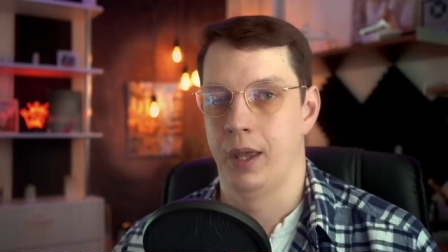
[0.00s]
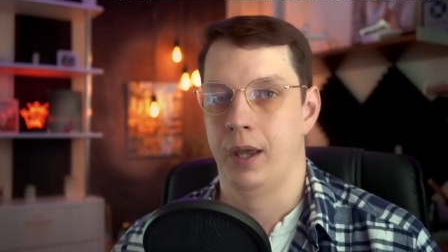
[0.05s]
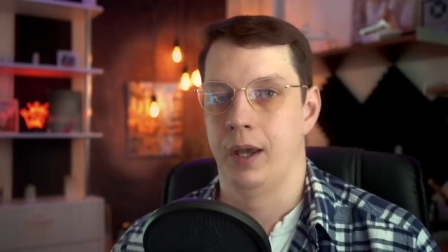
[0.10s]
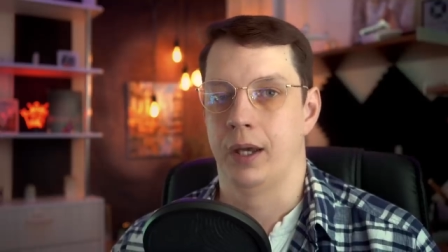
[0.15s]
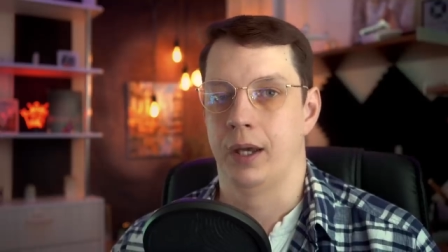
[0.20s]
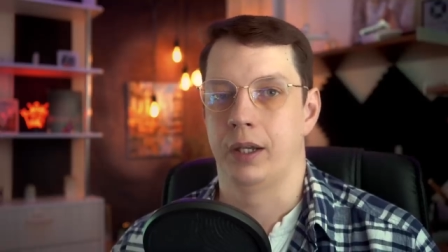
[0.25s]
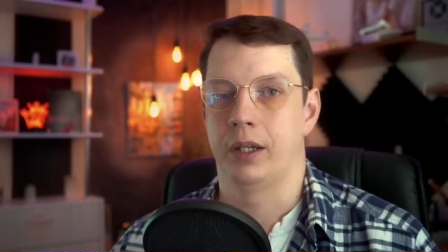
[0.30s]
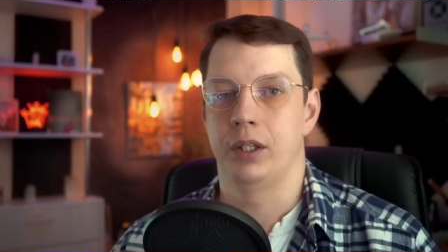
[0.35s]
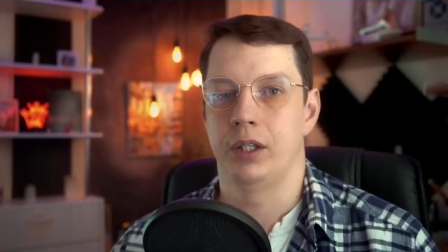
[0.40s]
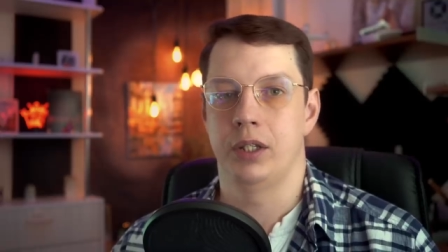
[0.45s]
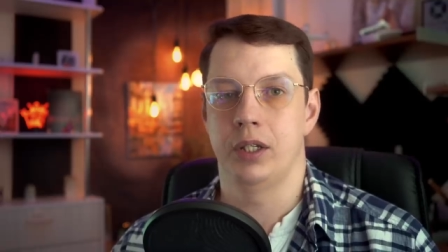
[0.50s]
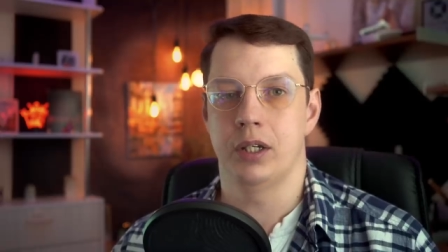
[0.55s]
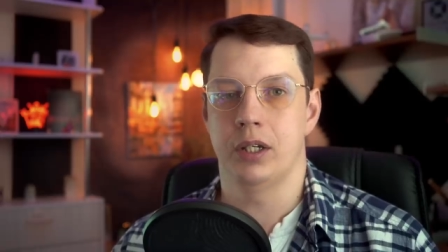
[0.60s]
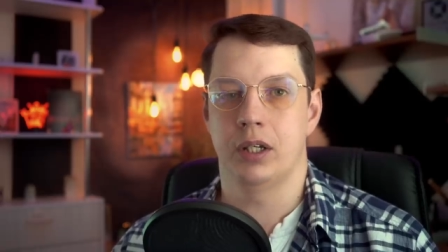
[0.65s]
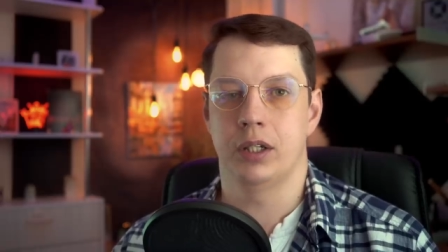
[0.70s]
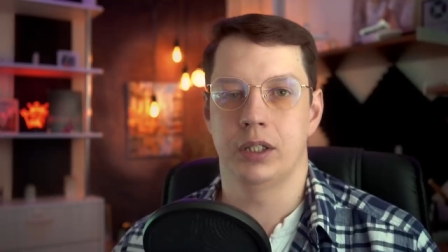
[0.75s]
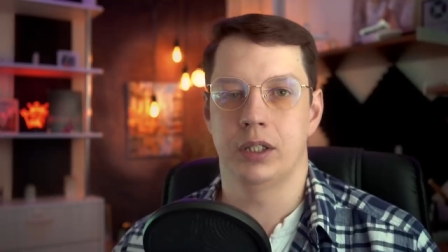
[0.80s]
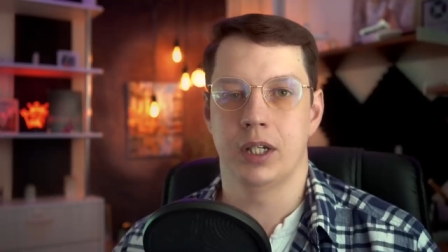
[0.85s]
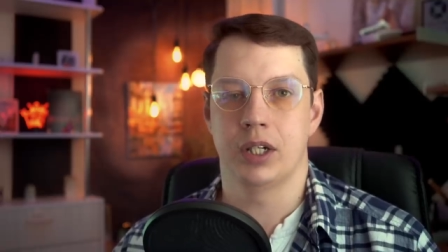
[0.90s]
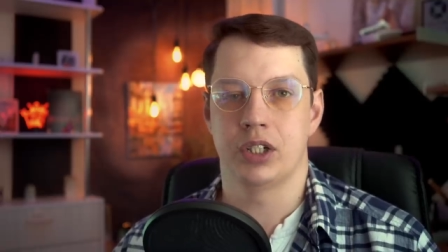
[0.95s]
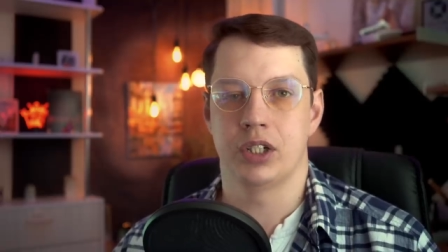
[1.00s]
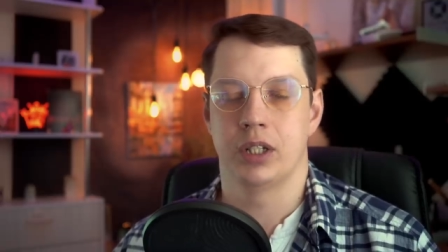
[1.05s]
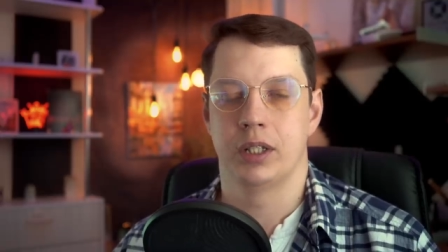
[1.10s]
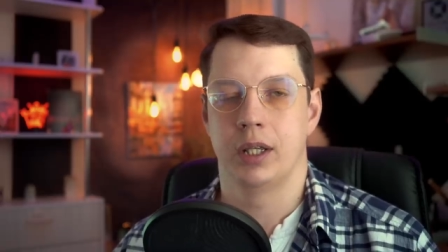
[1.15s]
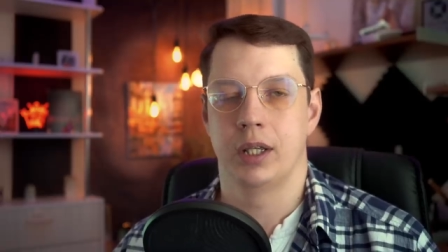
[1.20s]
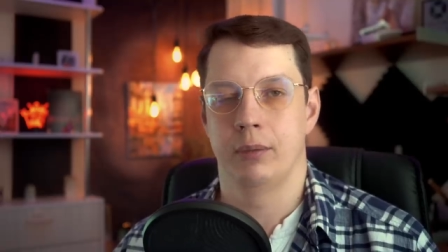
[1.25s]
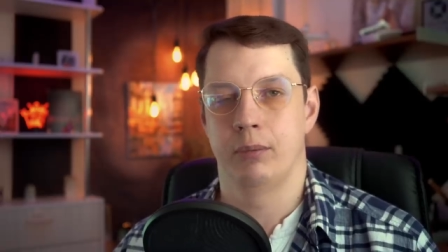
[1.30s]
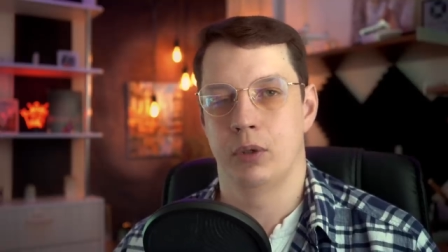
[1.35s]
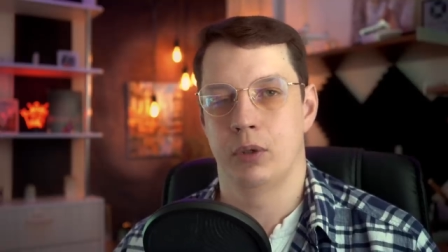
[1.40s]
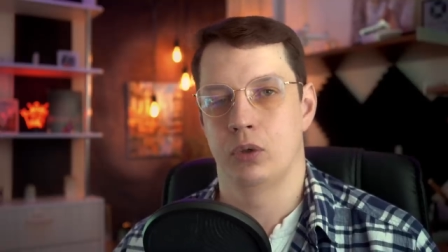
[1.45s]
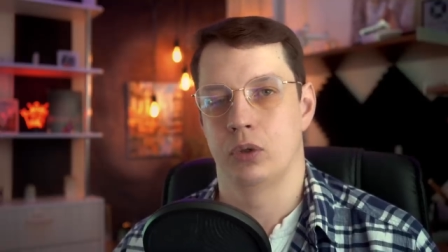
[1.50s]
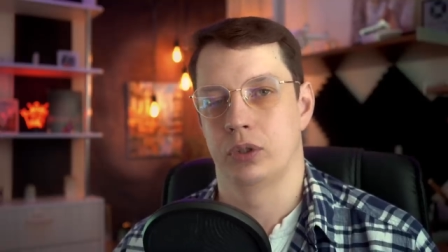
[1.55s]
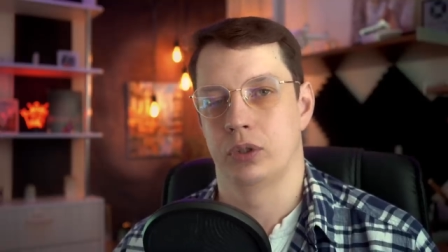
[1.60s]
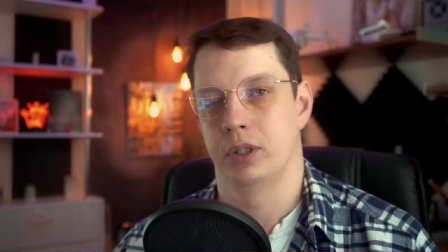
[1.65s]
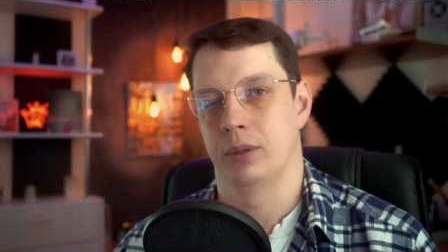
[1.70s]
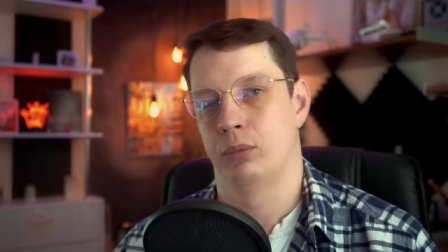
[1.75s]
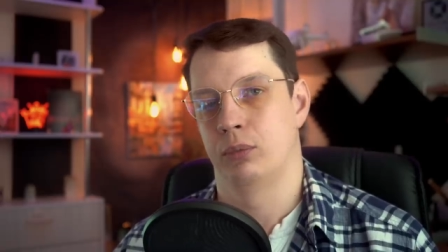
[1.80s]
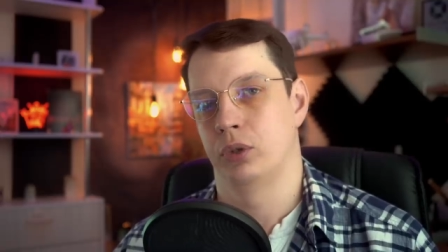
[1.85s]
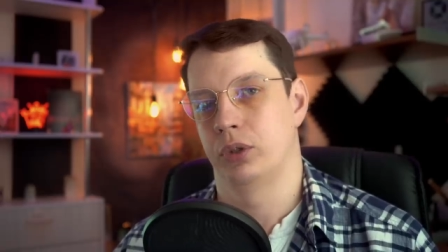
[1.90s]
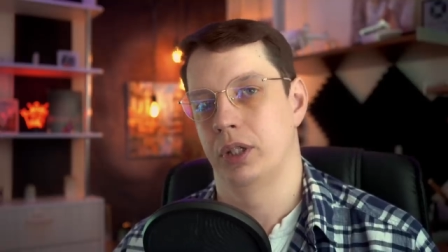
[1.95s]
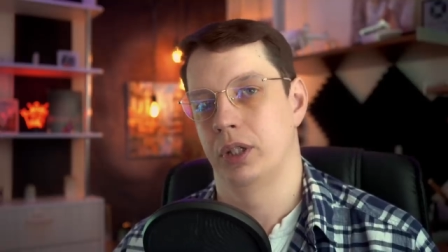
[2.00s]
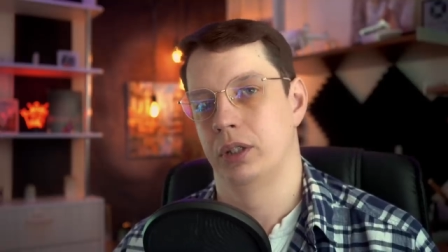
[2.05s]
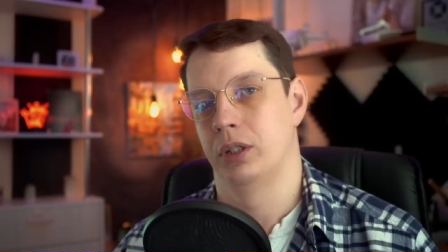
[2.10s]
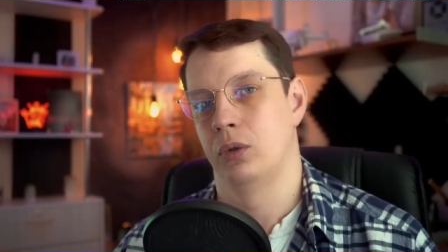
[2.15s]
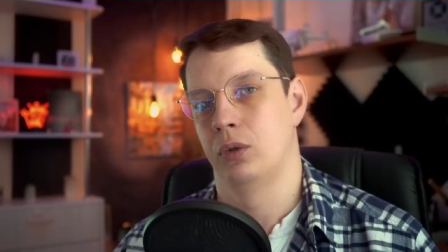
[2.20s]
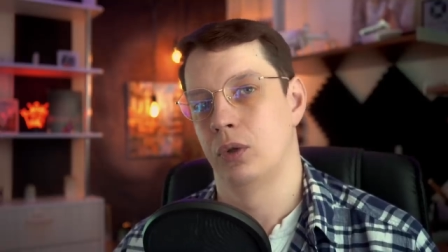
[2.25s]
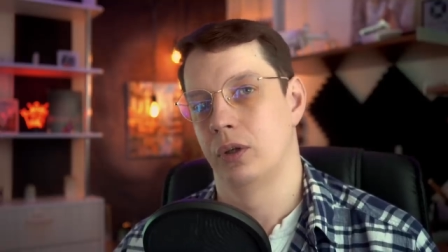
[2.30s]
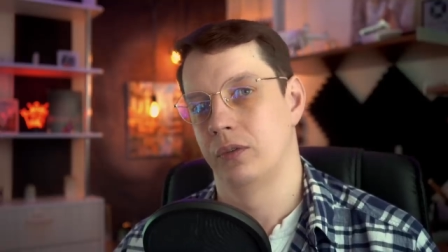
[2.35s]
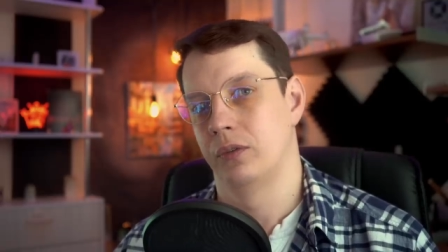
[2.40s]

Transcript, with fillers: Архитектор же, наоборот, работая на уровне